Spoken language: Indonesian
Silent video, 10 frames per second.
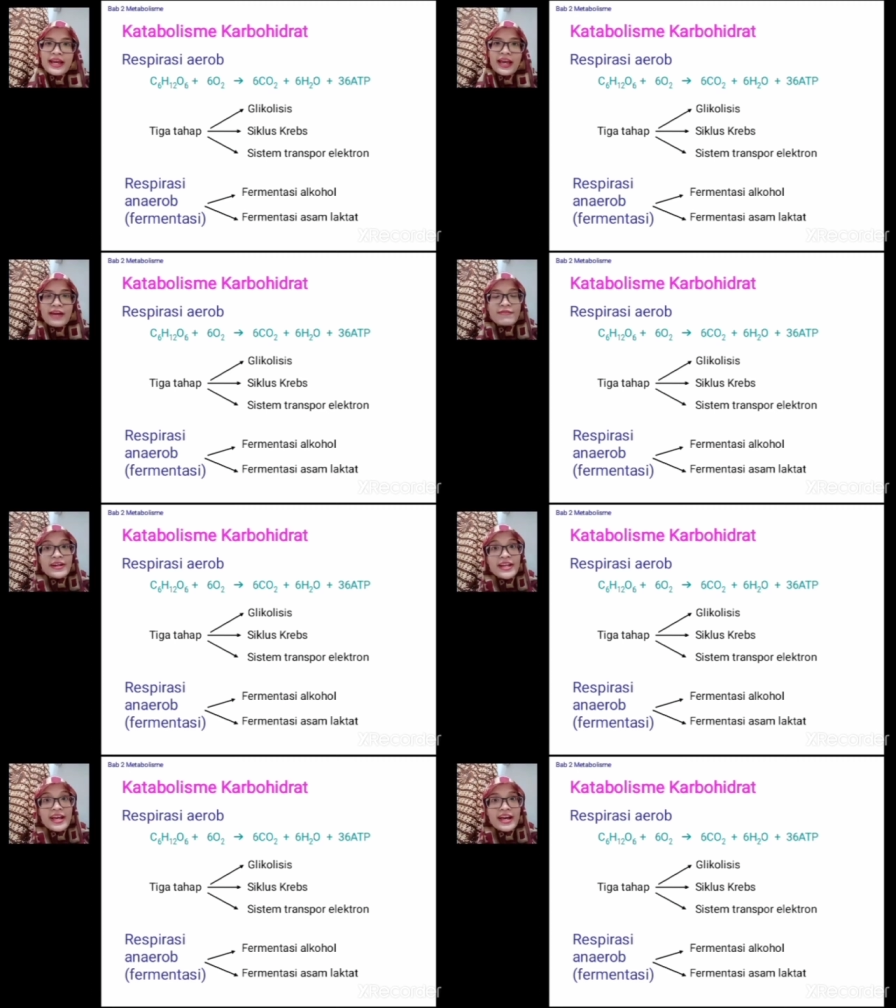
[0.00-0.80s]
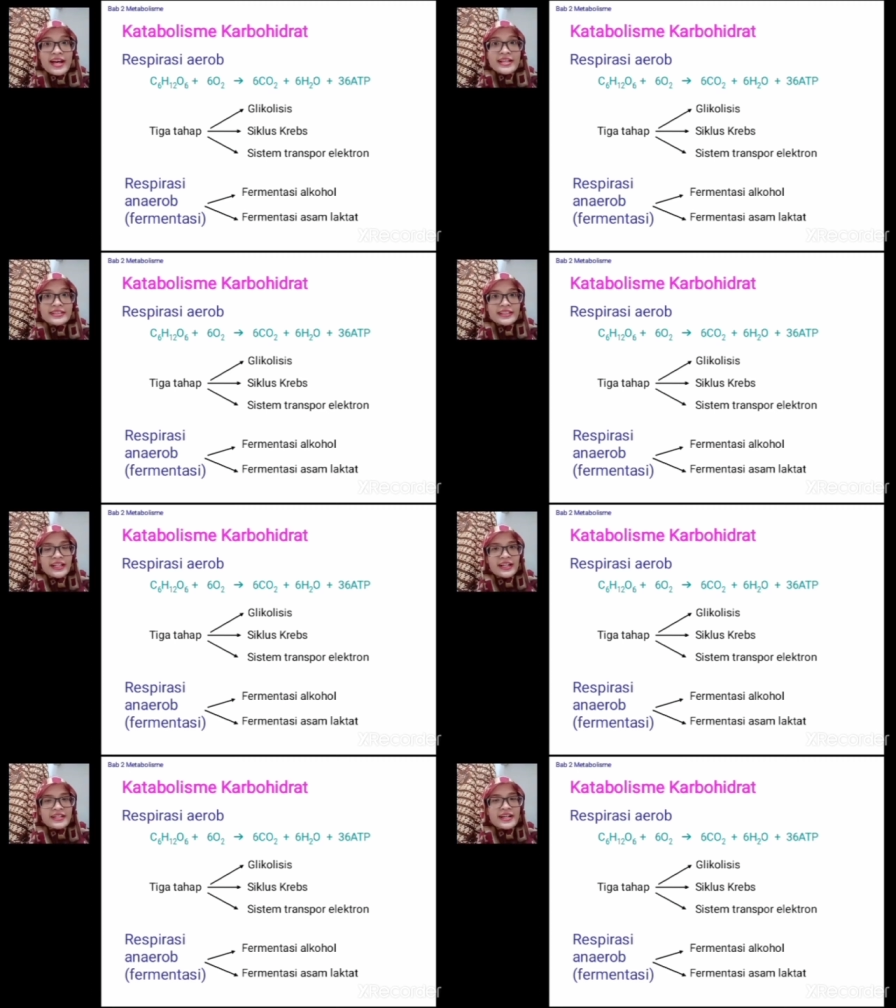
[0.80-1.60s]
FADH
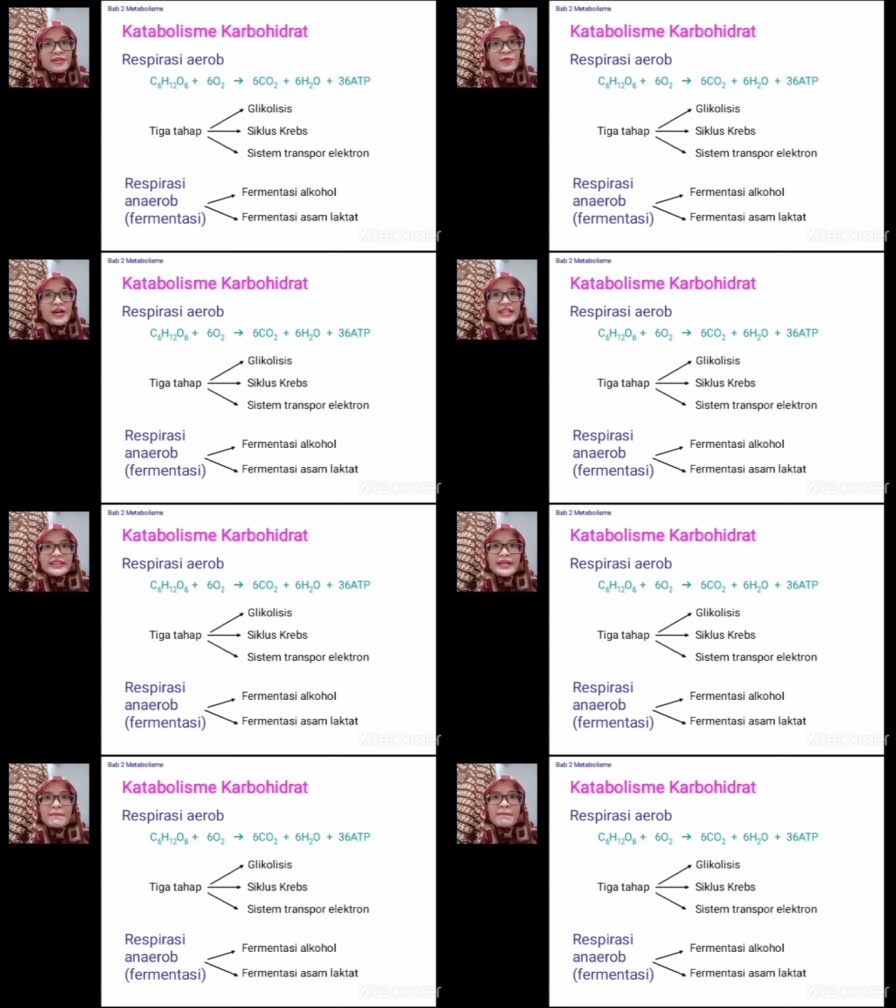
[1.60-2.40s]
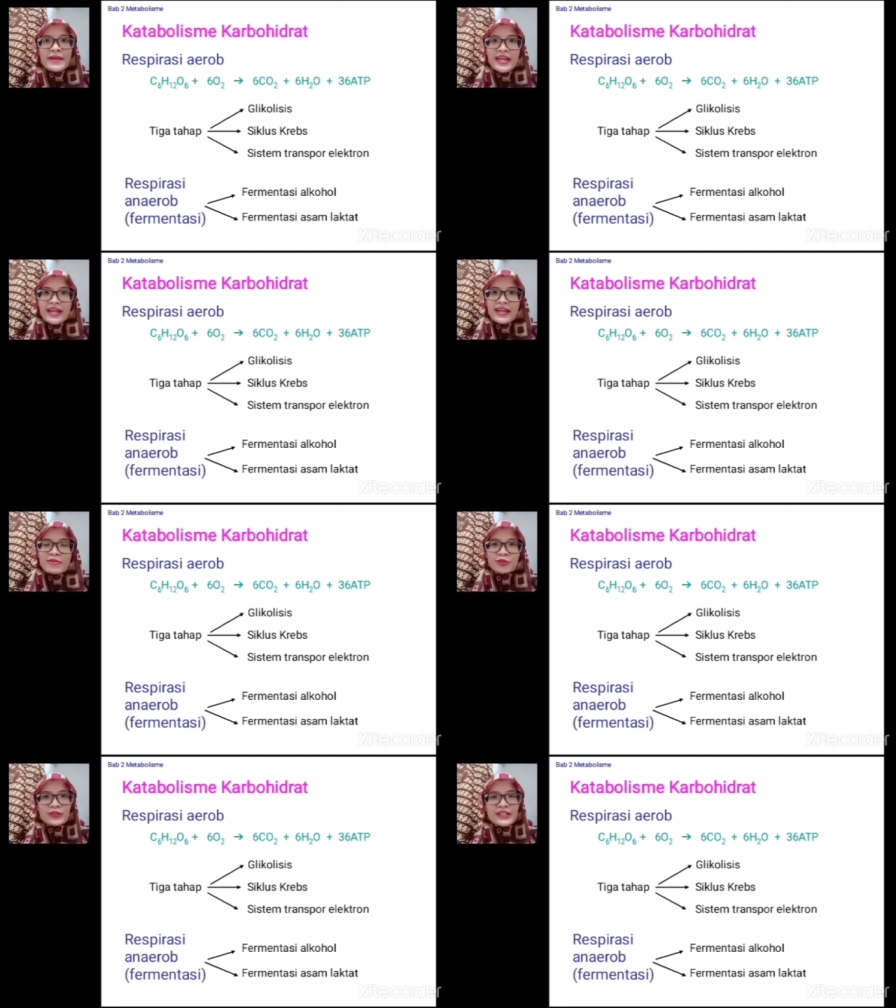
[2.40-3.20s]
setara dengan 2 ATP
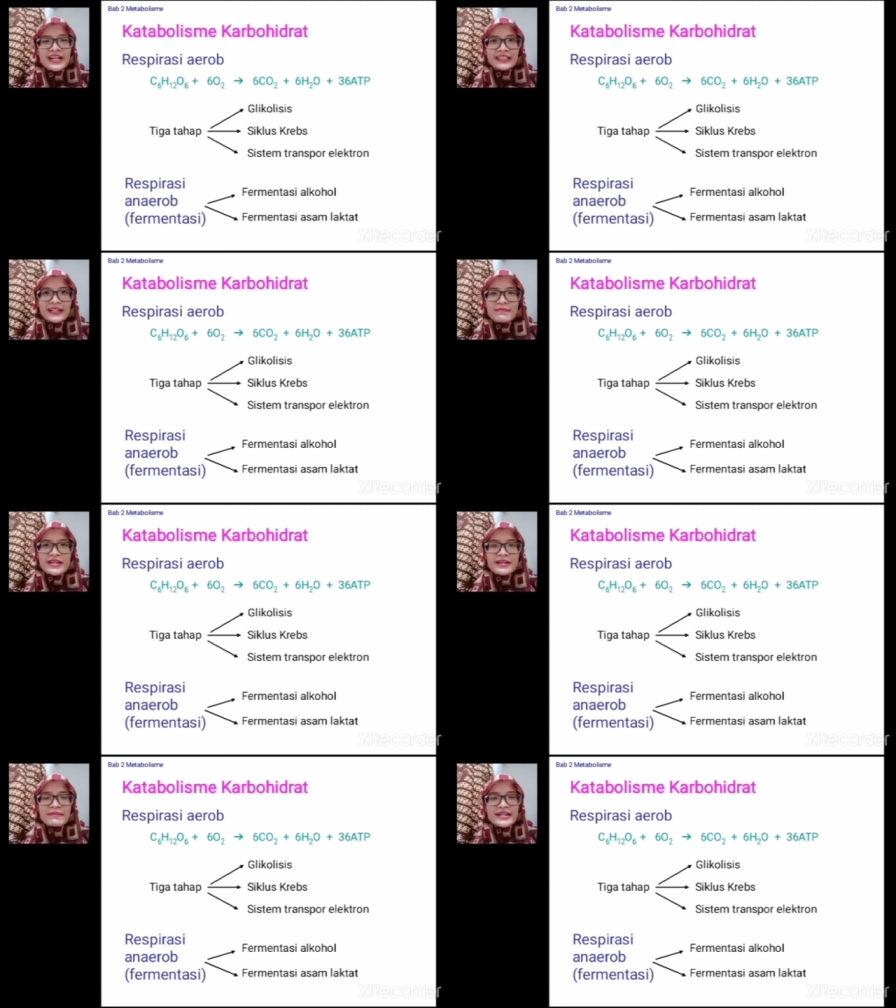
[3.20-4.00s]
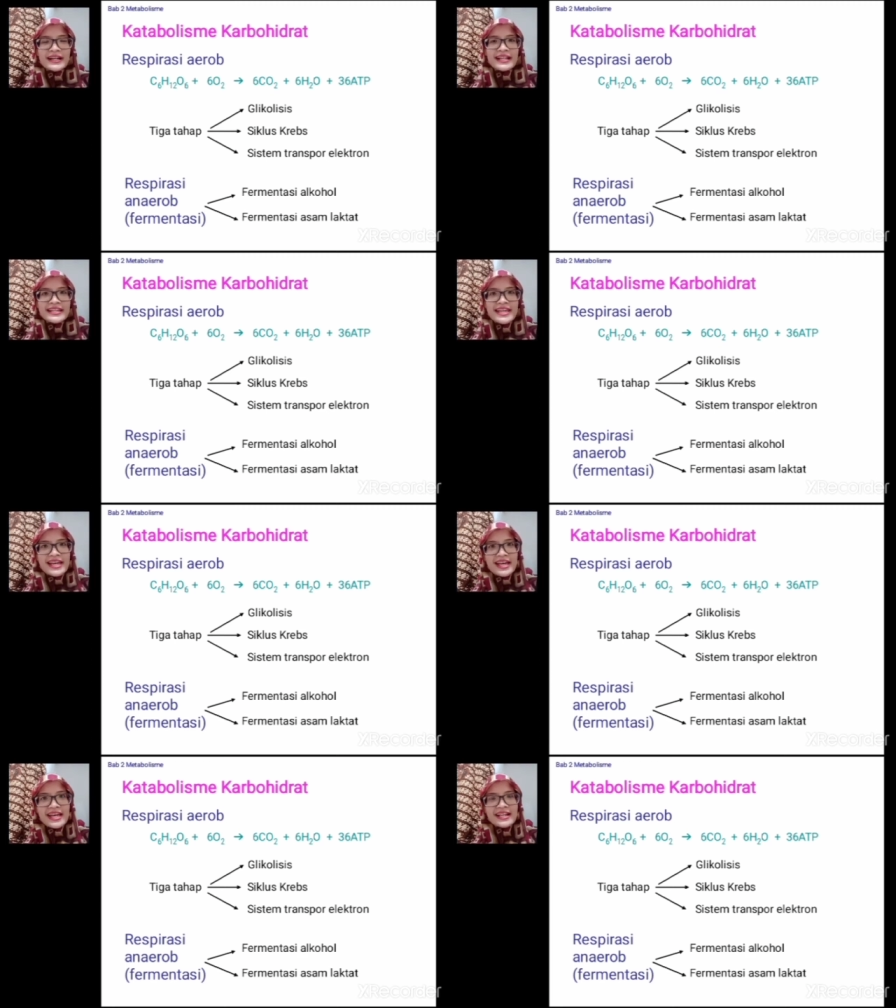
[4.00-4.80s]
untuk diingatkan kembali kepada
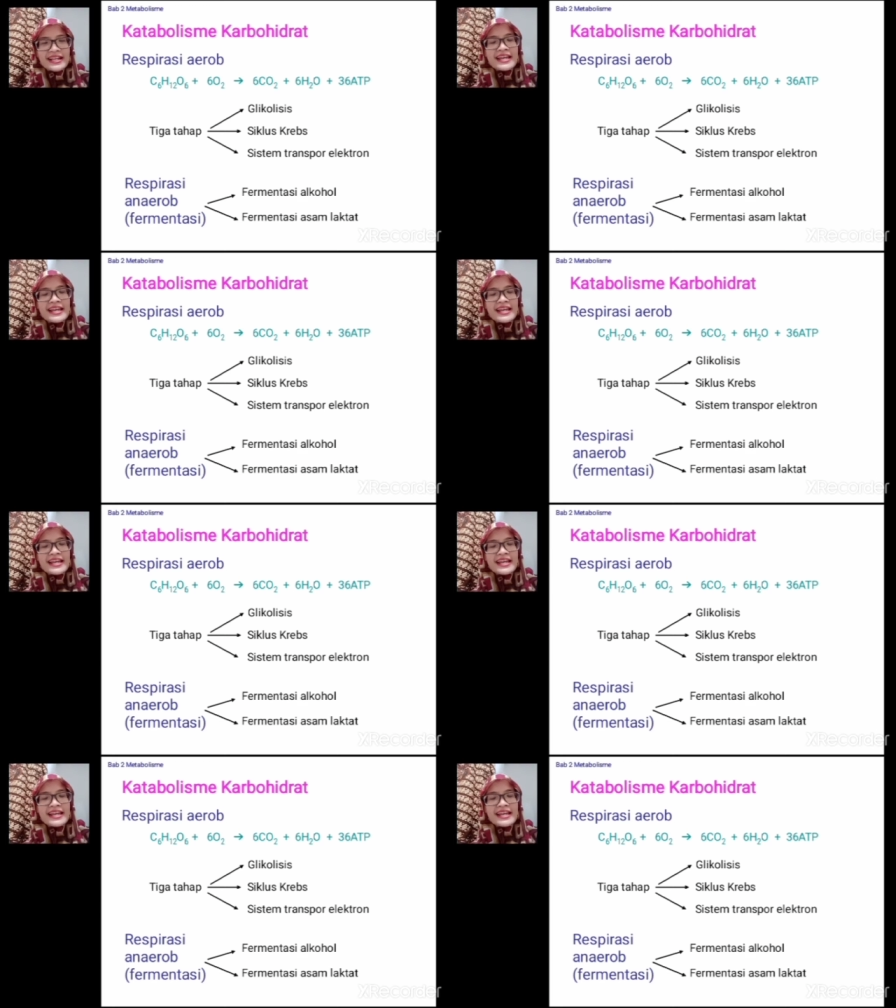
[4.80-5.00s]
kalian.